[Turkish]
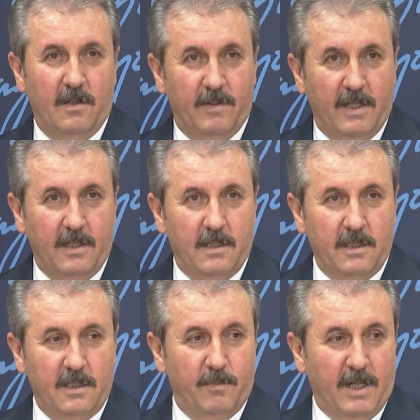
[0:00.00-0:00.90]
ve
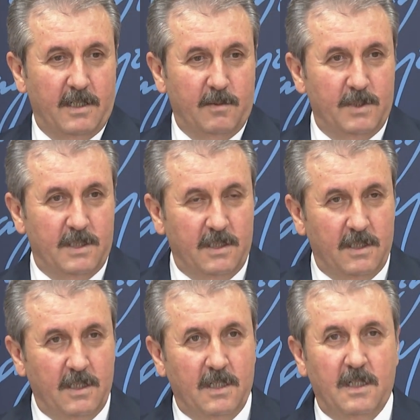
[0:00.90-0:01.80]
İyi Partimizin
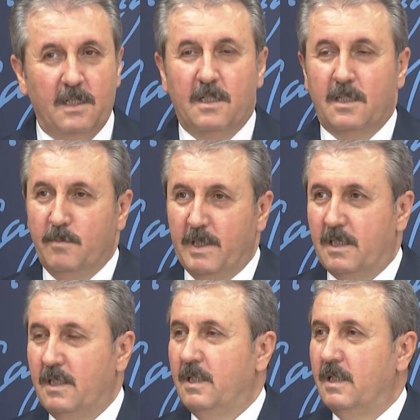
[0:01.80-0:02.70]

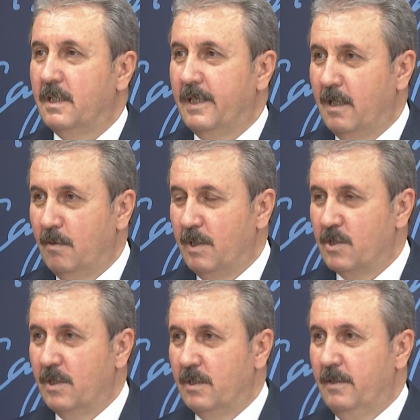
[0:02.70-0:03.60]
kıymetli Genel
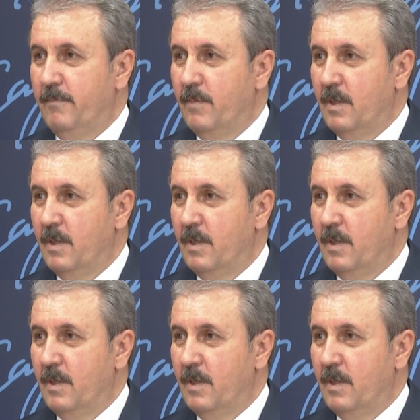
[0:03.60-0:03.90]
Başkanı